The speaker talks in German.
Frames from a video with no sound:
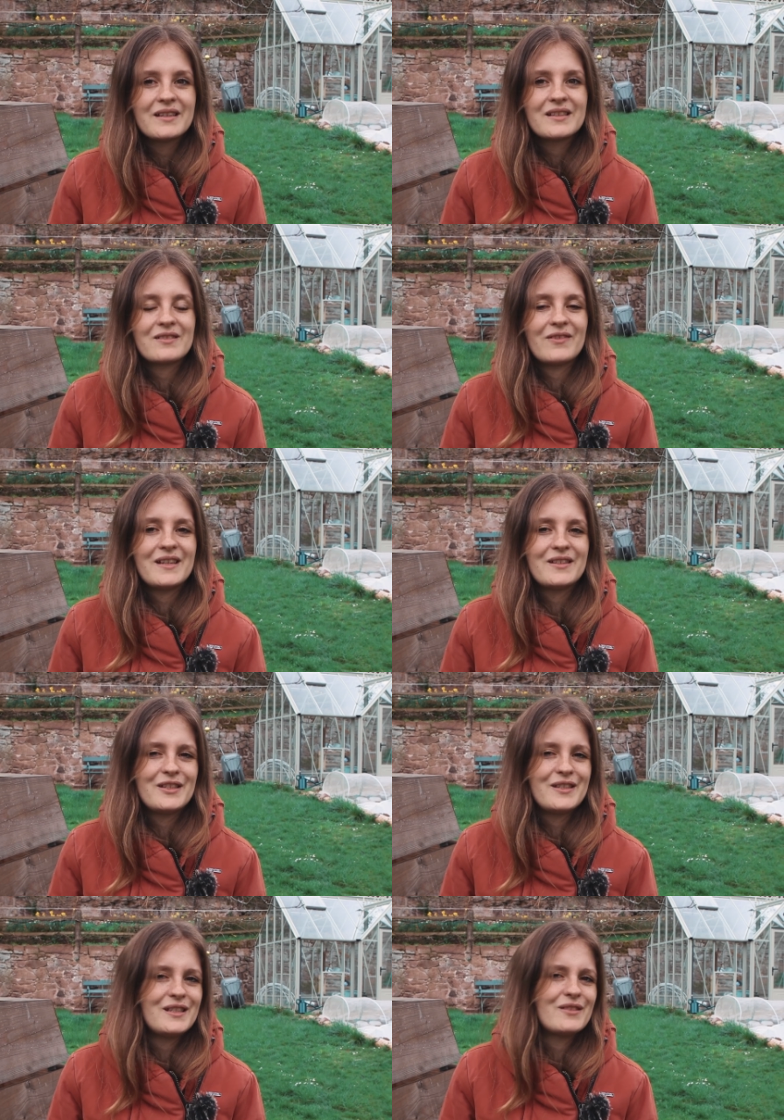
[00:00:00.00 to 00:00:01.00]
ist, weil
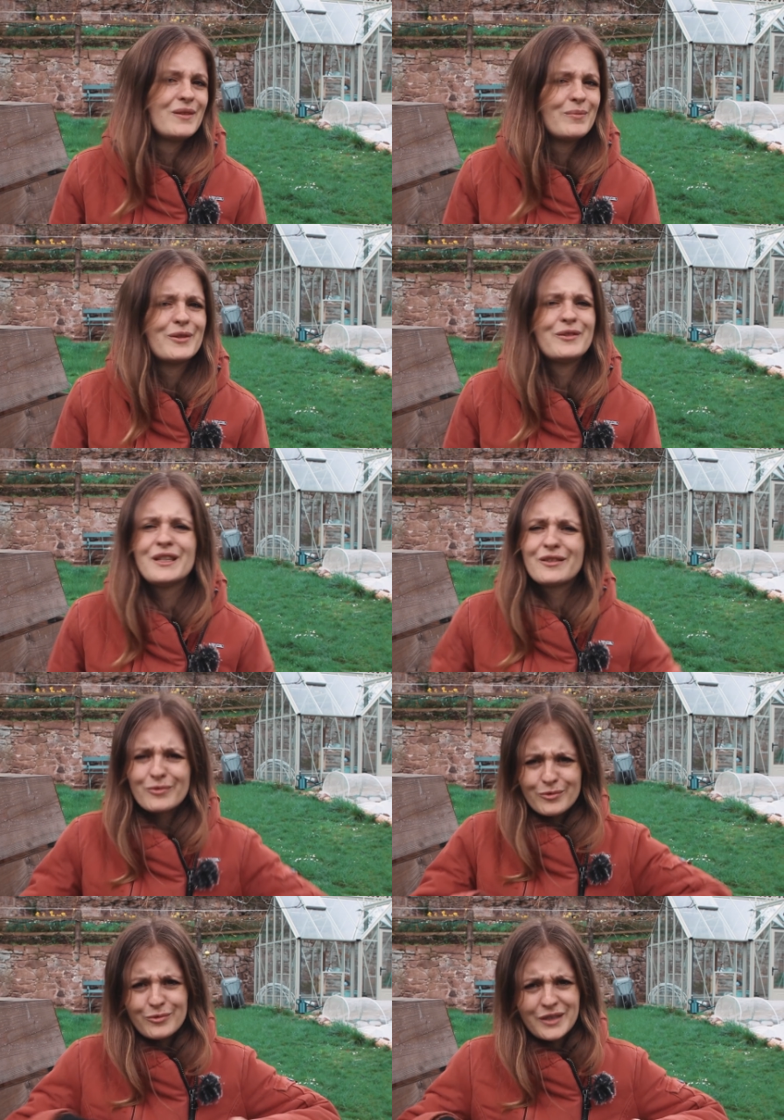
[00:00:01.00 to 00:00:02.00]
sich die Zwiebeln nicht so gut